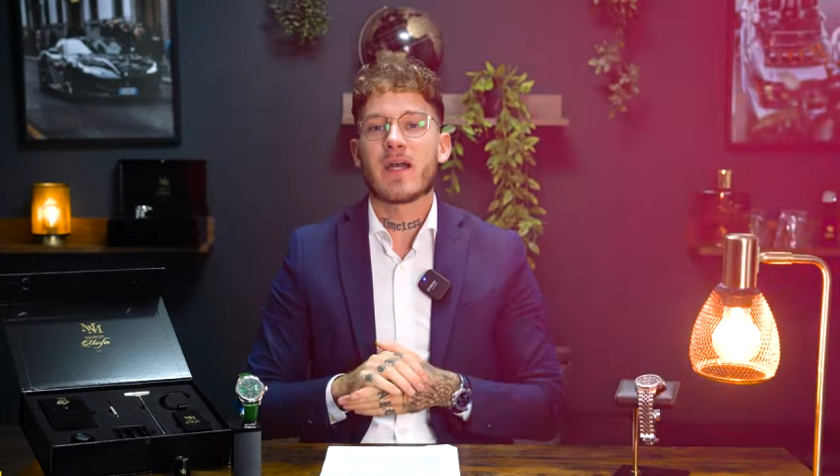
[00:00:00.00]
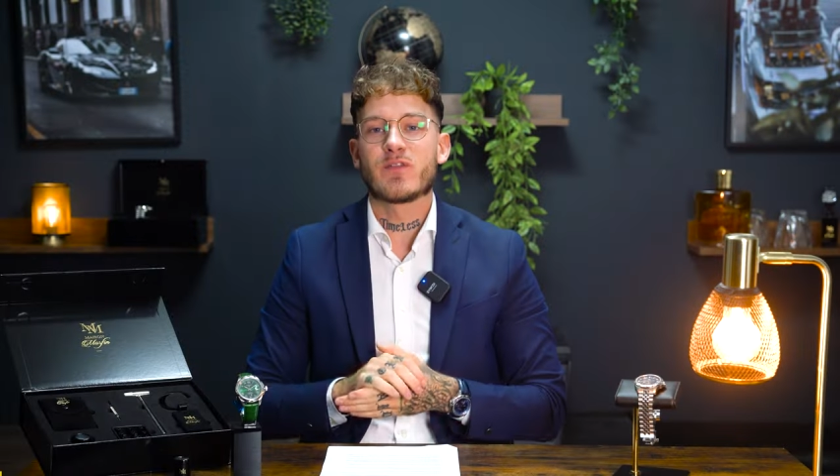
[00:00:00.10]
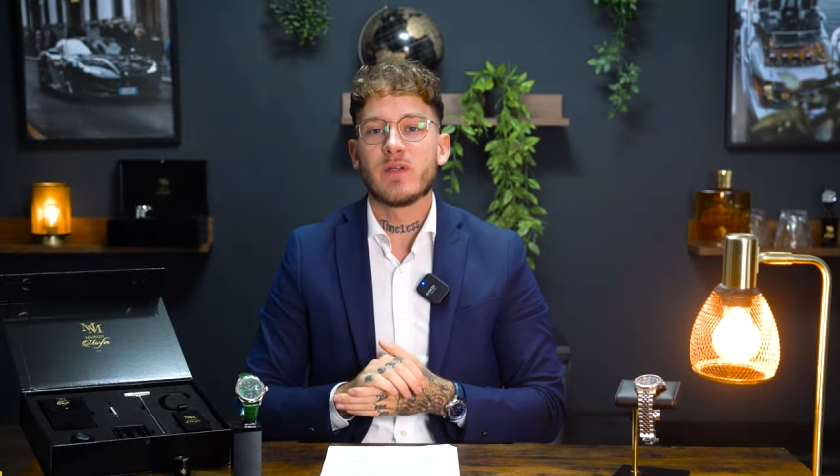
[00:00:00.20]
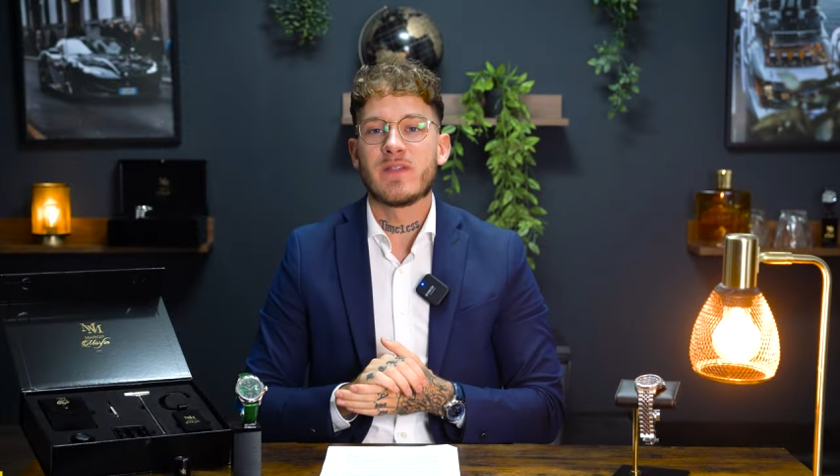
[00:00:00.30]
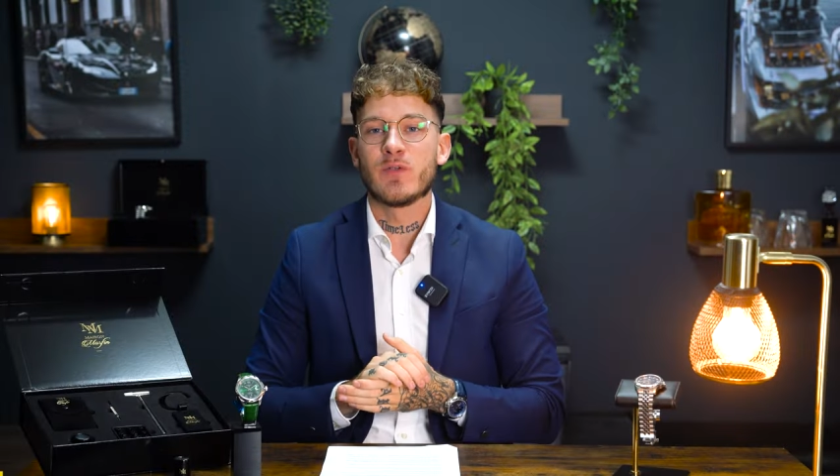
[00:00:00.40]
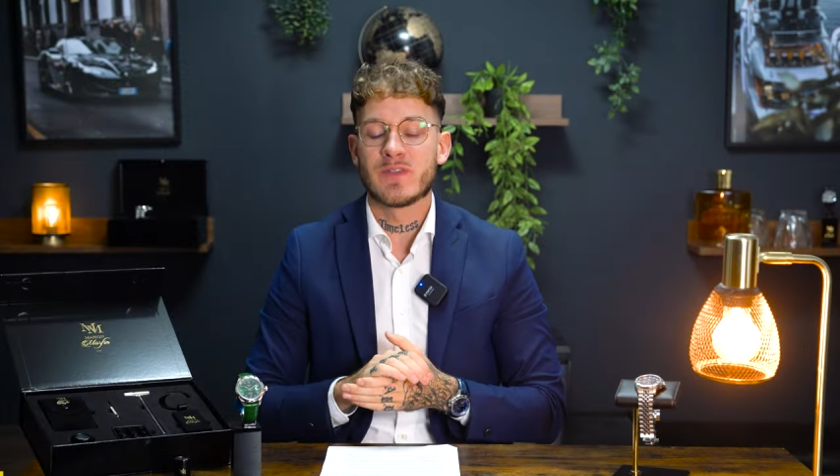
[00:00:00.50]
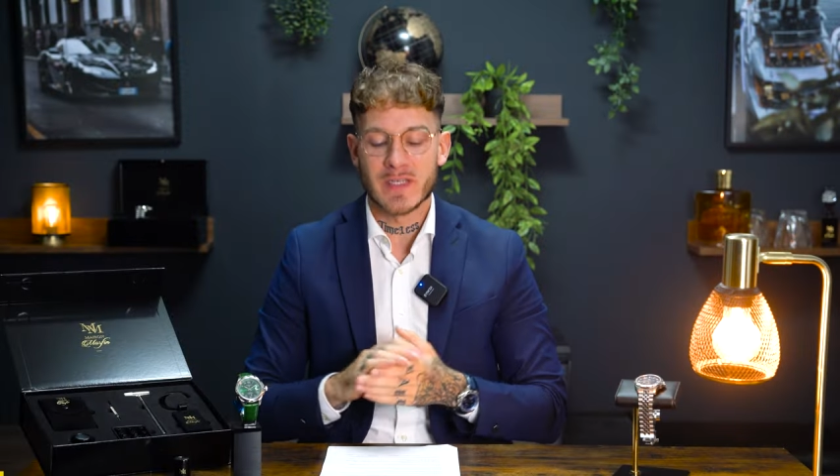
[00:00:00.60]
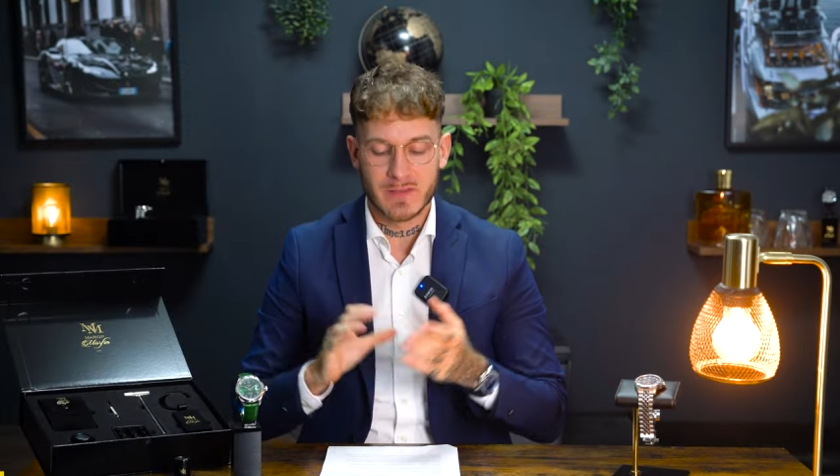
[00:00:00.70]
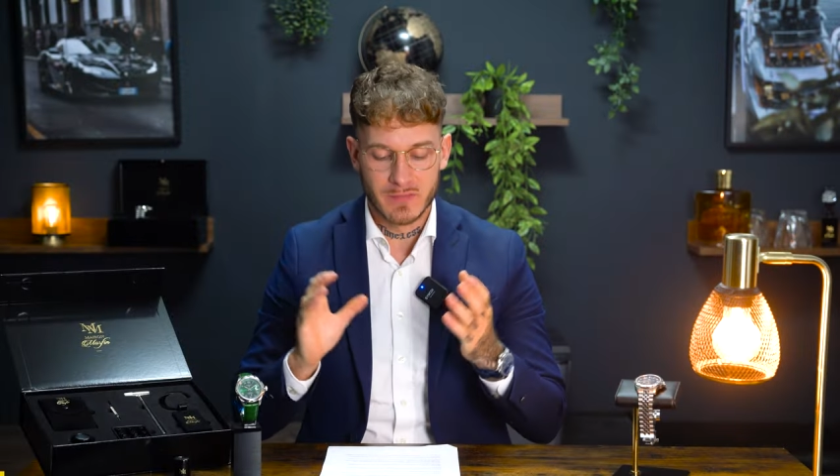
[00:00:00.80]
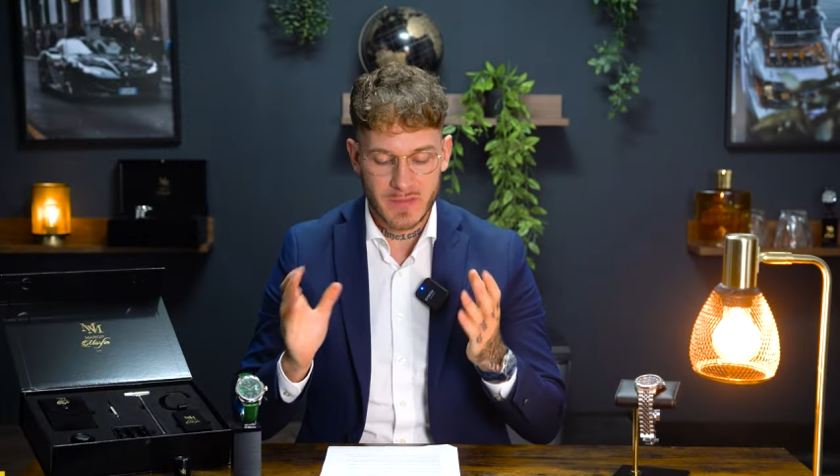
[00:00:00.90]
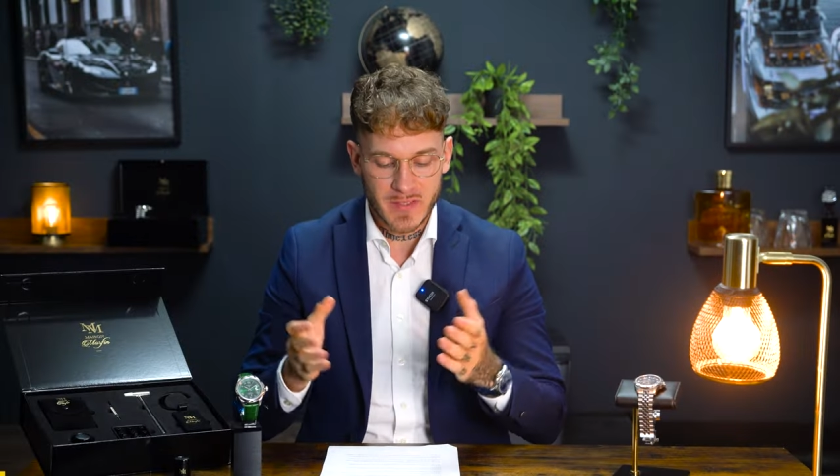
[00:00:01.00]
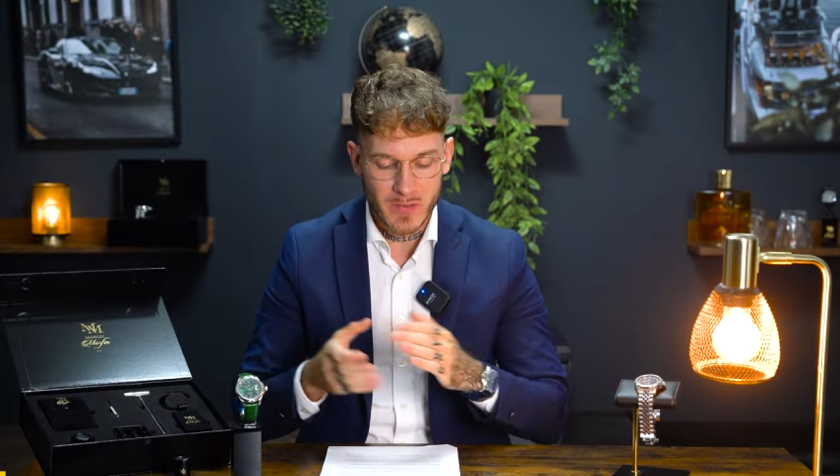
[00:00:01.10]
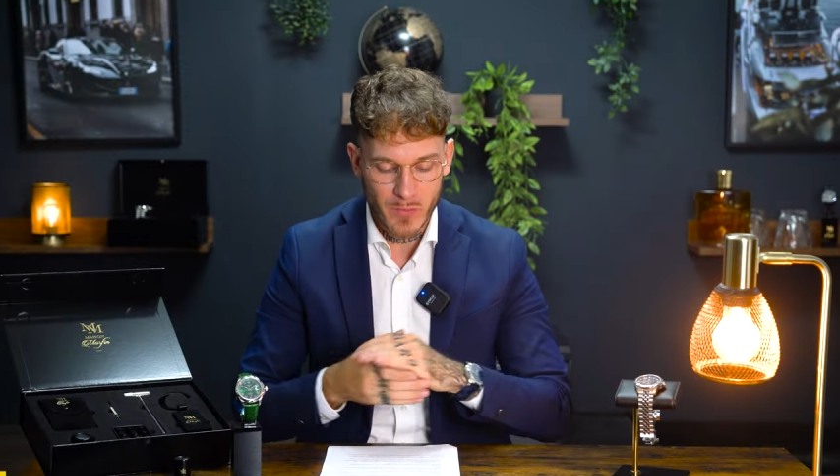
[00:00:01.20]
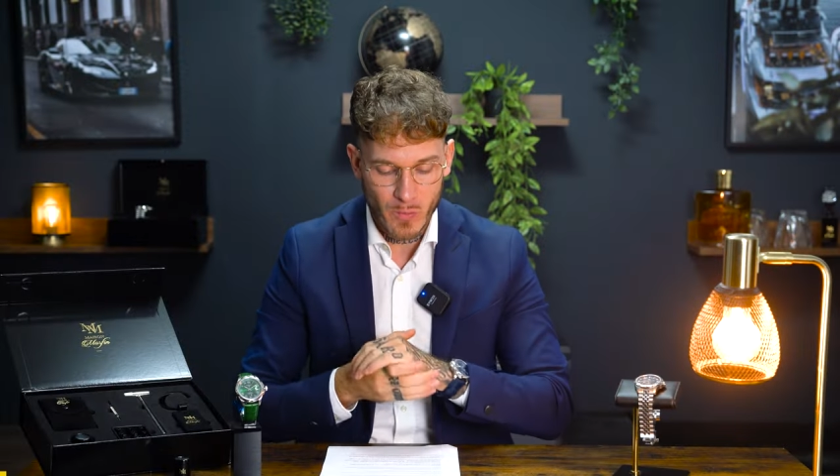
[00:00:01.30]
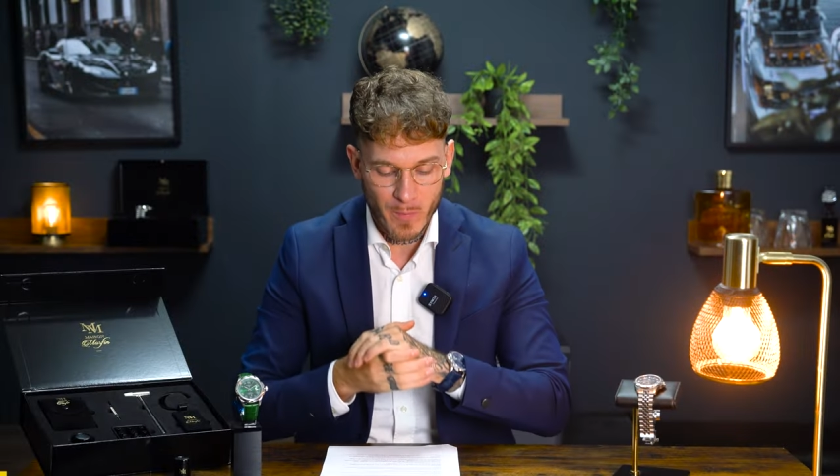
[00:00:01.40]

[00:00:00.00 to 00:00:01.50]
actualité de cette vidéo,